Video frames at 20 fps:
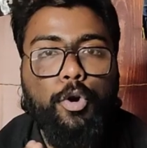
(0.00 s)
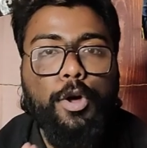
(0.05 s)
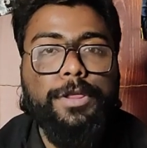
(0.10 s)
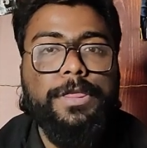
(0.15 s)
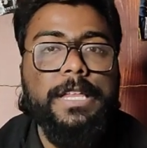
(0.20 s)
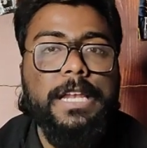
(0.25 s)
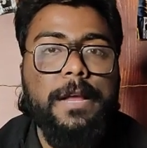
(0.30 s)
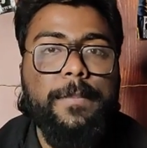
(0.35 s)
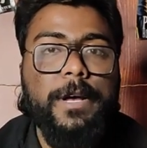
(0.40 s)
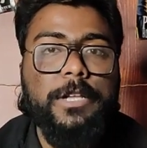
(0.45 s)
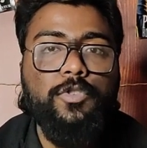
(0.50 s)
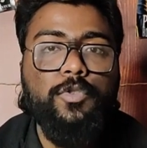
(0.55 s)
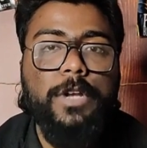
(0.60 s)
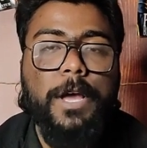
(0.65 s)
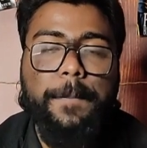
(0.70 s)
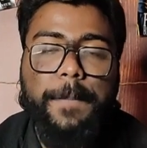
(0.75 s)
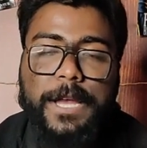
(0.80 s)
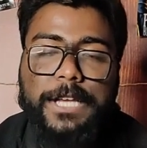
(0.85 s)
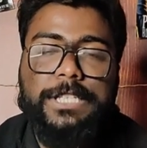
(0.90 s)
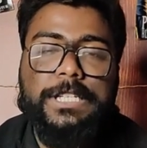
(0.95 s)
পুরো সিনেমা
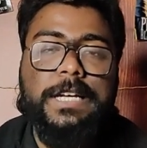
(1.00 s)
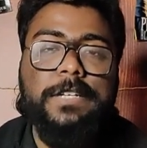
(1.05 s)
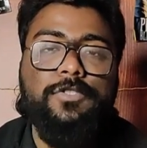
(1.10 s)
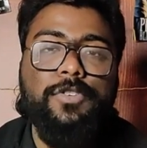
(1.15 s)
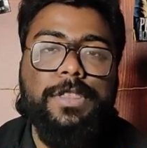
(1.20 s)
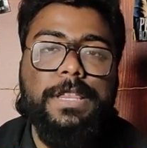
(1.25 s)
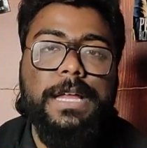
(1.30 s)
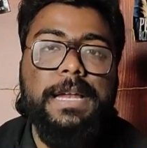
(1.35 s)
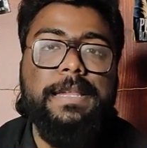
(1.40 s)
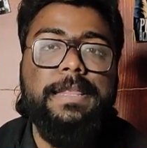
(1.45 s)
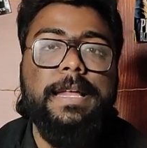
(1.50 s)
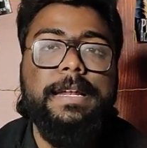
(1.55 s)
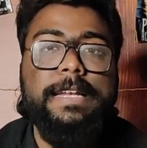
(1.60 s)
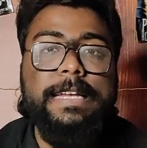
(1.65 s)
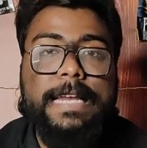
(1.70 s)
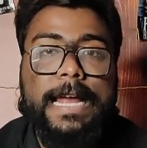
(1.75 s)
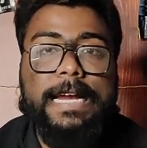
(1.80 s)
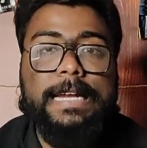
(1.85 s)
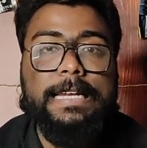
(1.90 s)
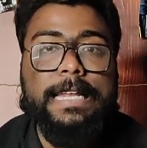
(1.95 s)
জুড়ে বেশ কিছু সিনসে
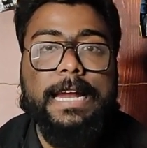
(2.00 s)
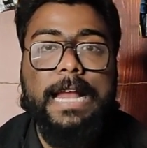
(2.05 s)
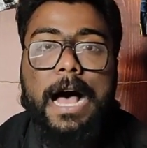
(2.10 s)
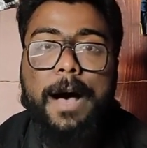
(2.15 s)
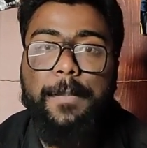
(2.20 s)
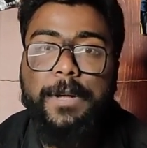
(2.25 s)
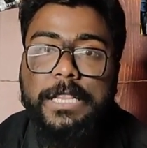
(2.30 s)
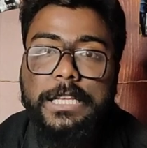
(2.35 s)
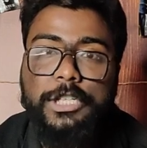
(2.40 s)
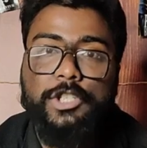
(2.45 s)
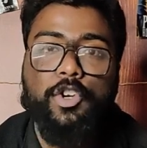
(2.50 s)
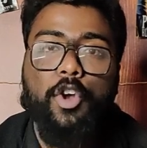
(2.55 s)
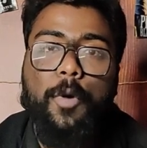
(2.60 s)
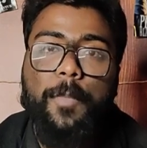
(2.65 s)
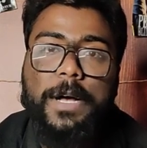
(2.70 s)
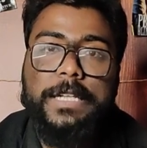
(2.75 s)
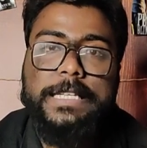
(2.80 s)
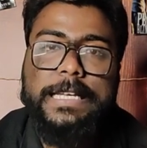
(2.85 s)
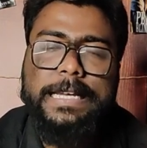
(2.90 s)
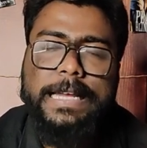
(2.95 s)
ডিরেক্টর আমাদের
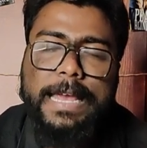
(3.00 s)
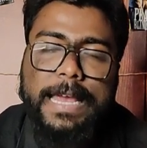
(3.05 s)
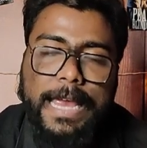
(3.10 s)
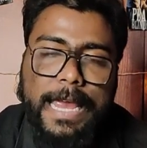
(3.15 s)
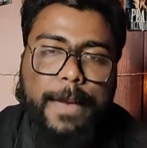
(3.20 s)
সমাজের